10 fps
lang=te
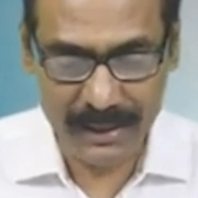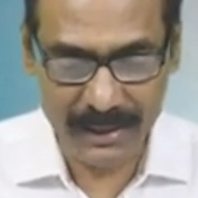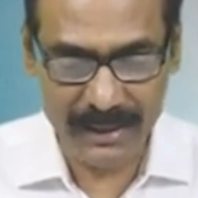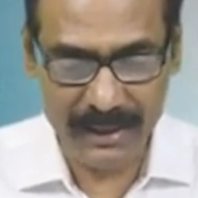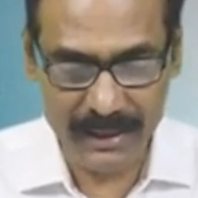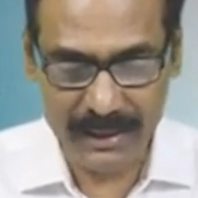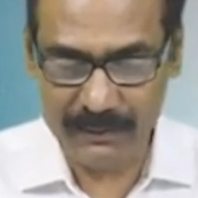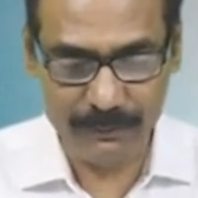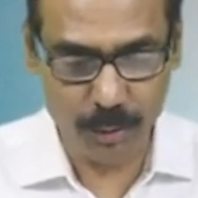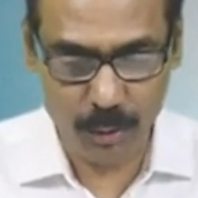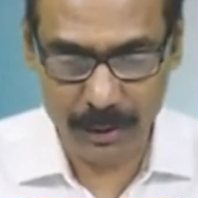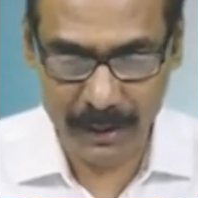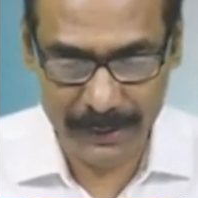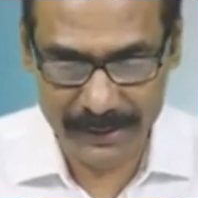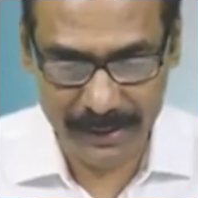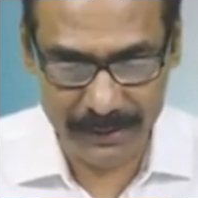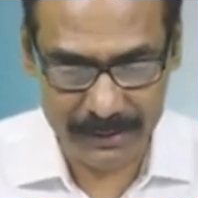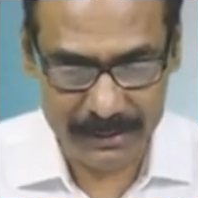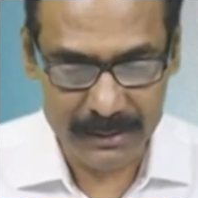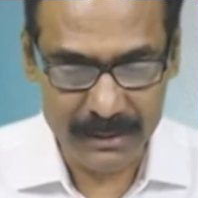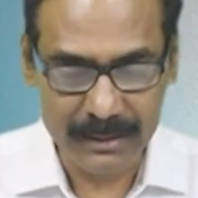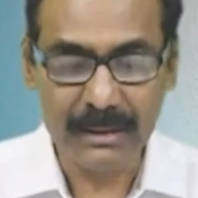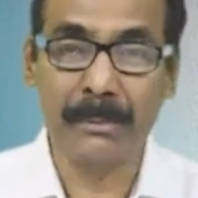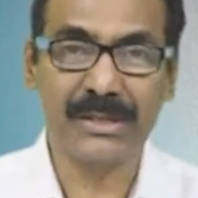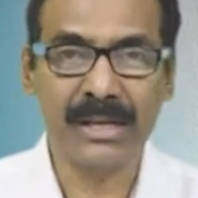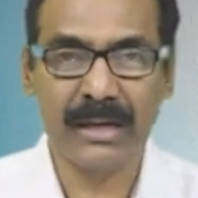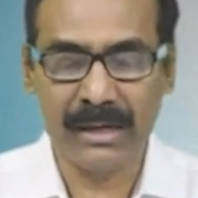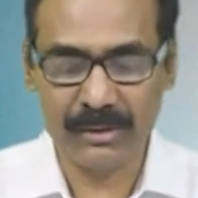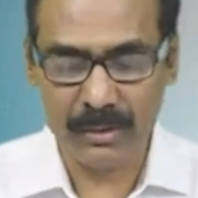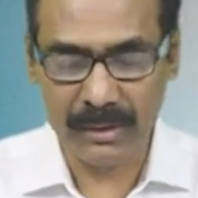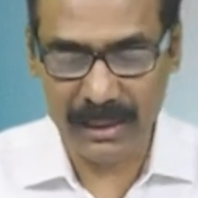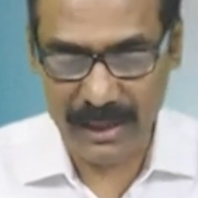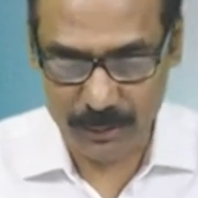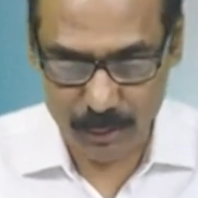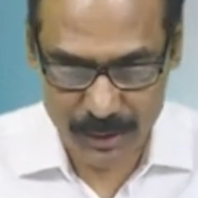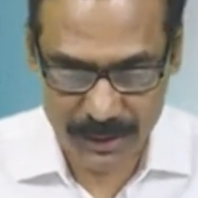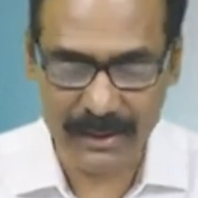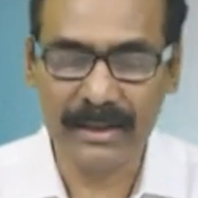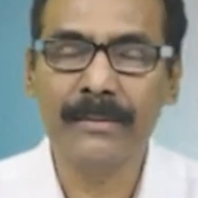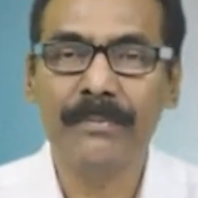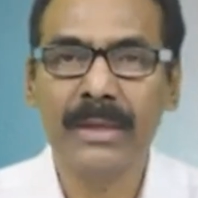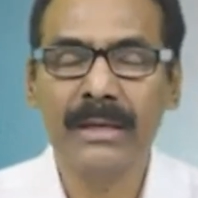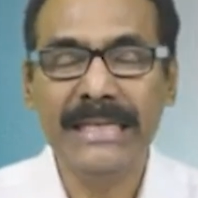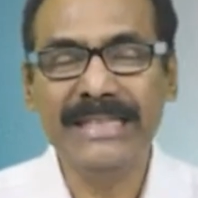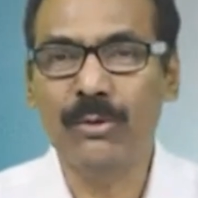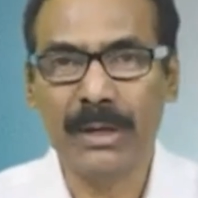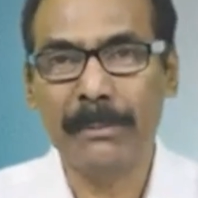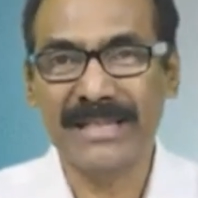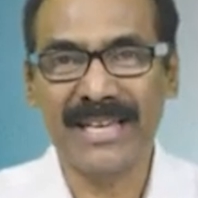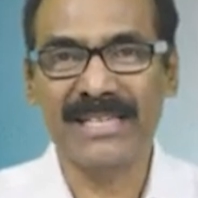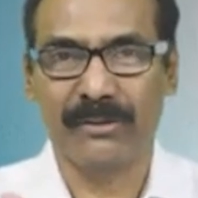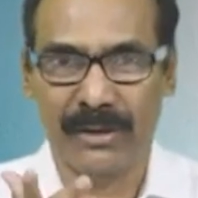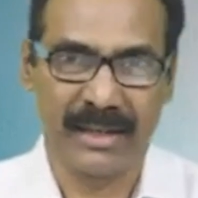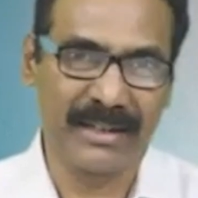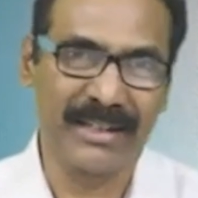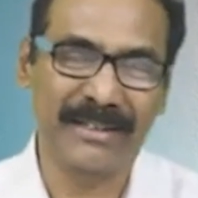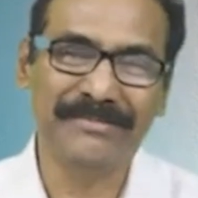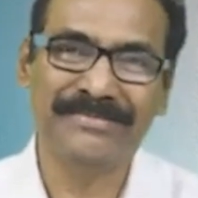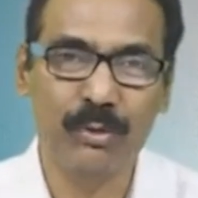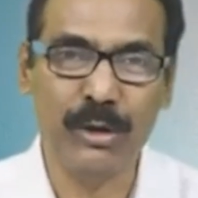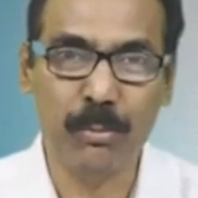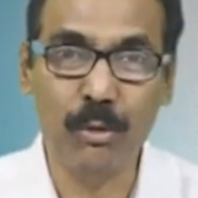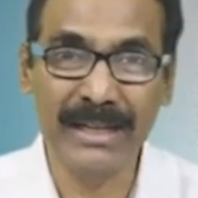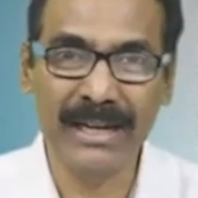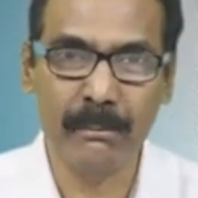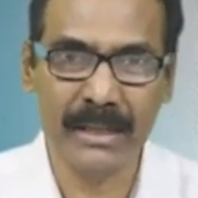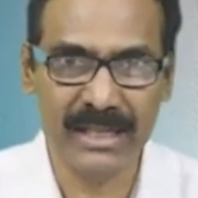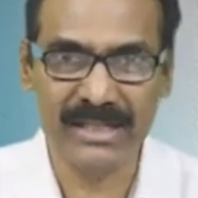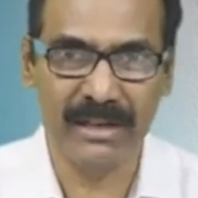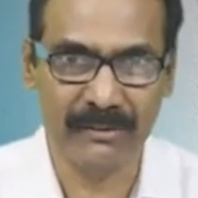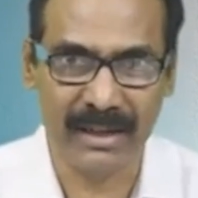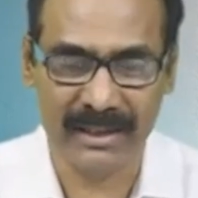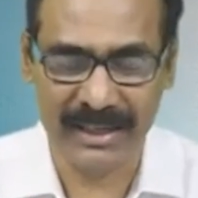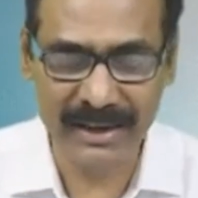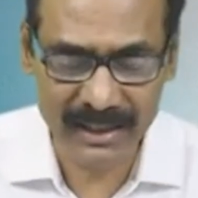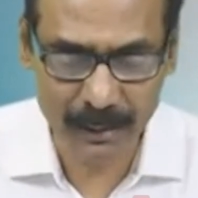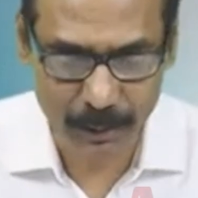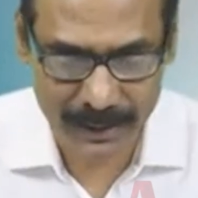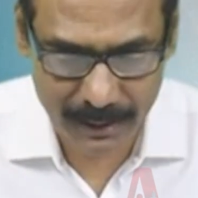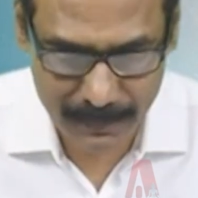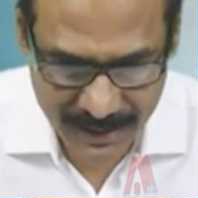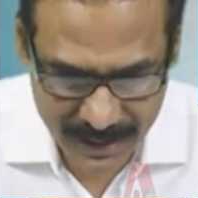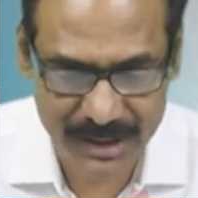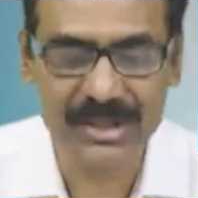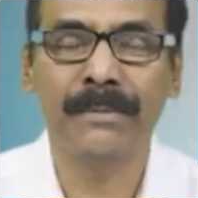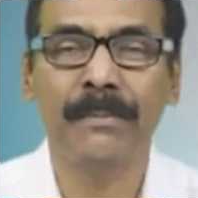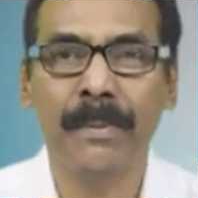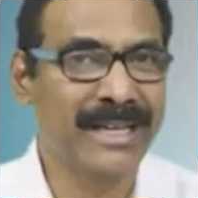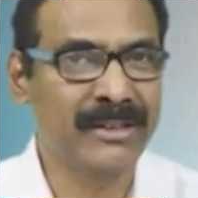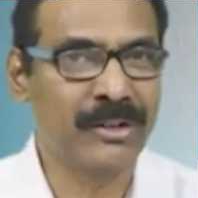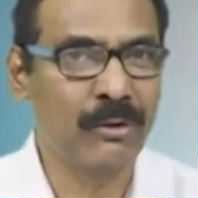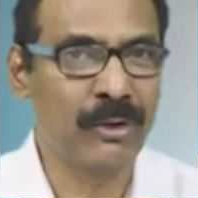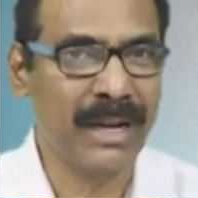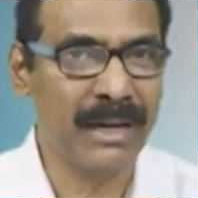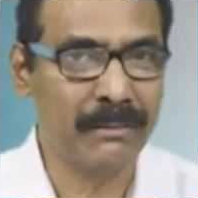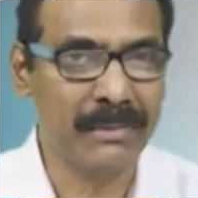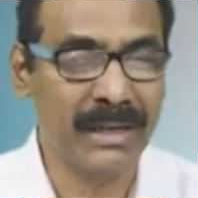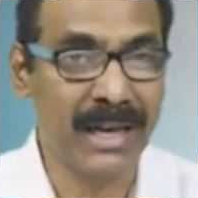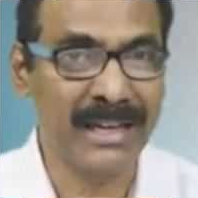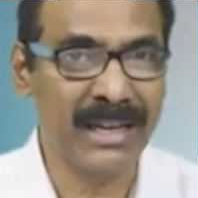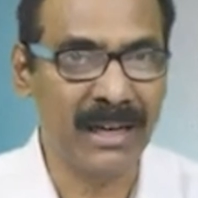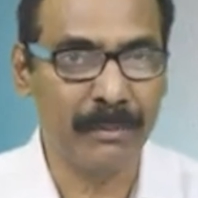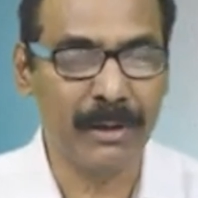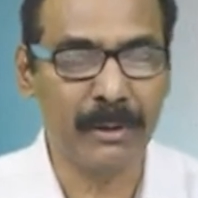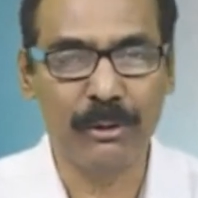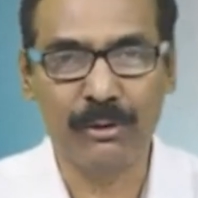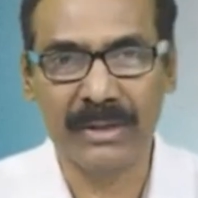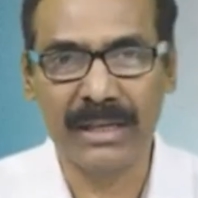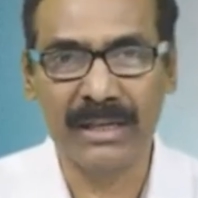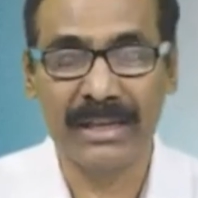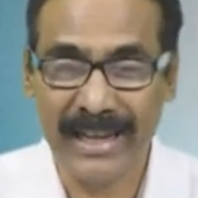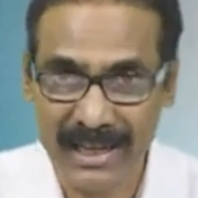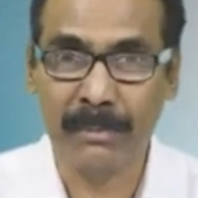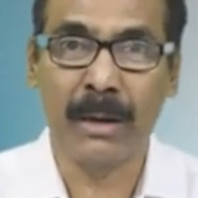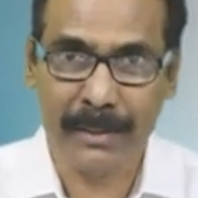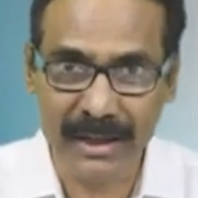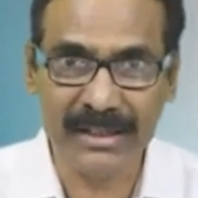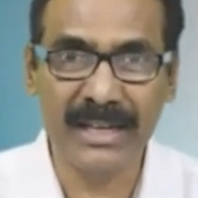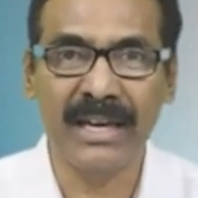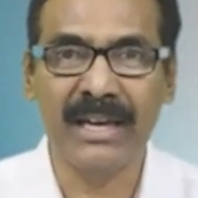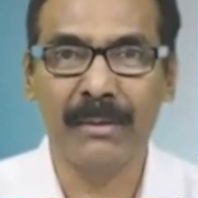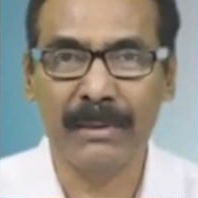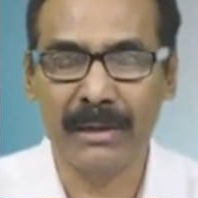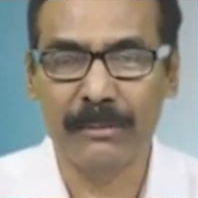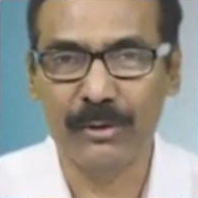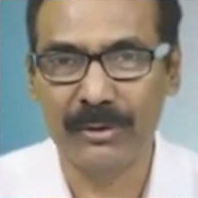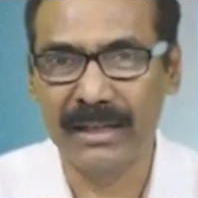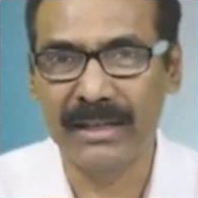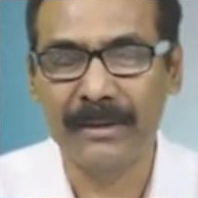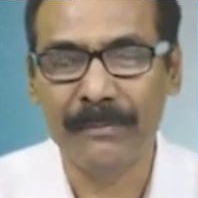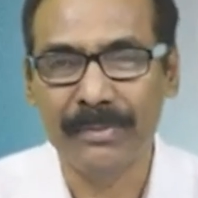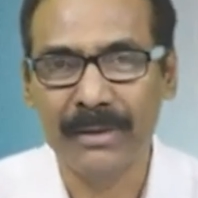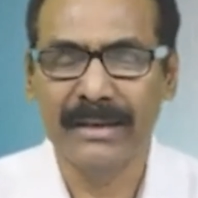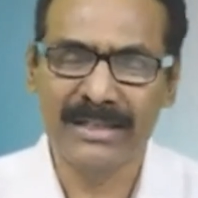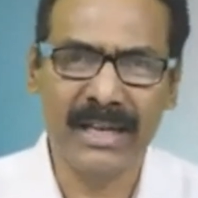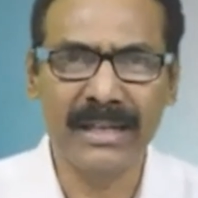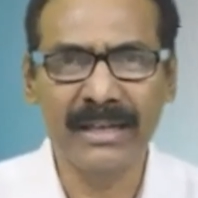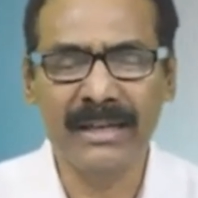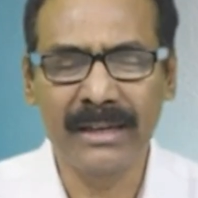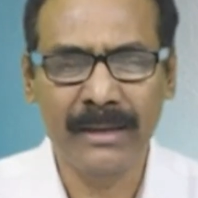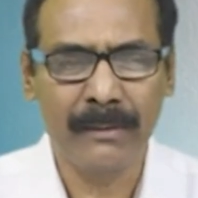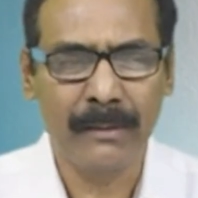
ఒకటి ఈ ఫోటో కూడా పెట్టాడు అమిత్ షా గారితో ఆయన కూర్చున్నది ఇది ఒక మెసేజ్ని ఇవ్వడానికి ఒక పొలిటికల్ మెసేజ్ని ఇవ్వడానికి ఏంటి ఆ పొలిటికల్ మెసేజ్ కేంద్రంలో నా నాకు ఇంకా పలుకుబడి ఉంది లేక మా పార్టీకి ఇంకా పలుకుబడి ఉంది నిజానికి